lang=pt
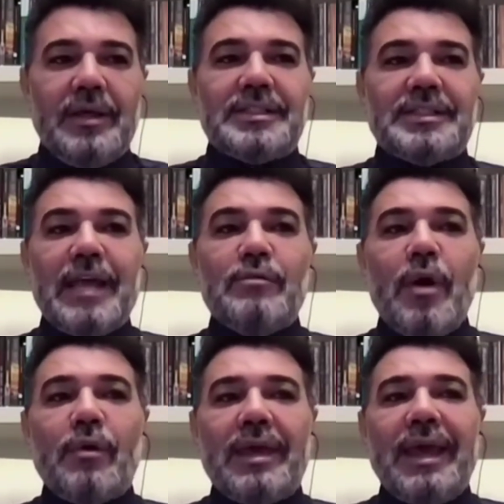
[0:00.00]
sem
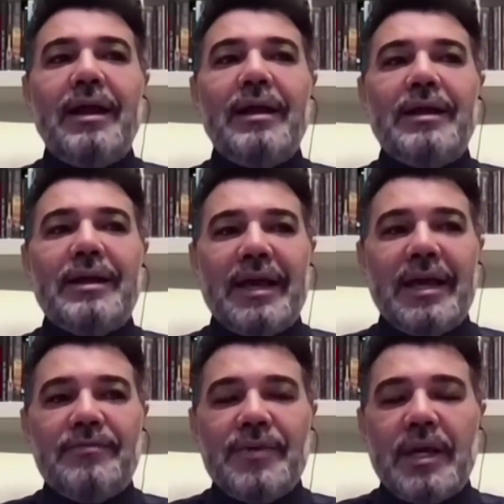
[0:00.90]
qualquer
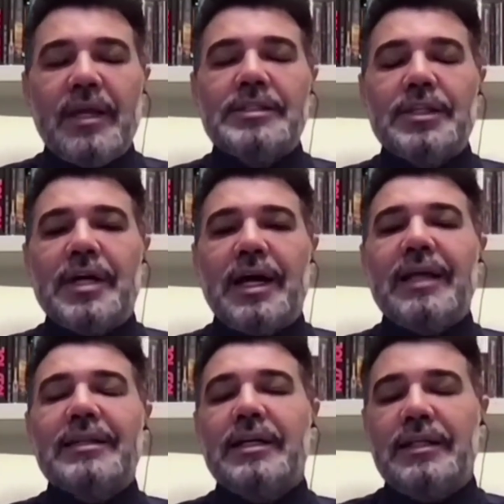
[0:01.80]
referência de
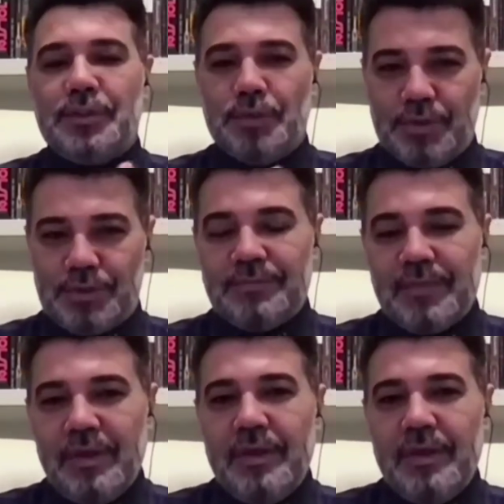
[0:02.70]
caráter religioso.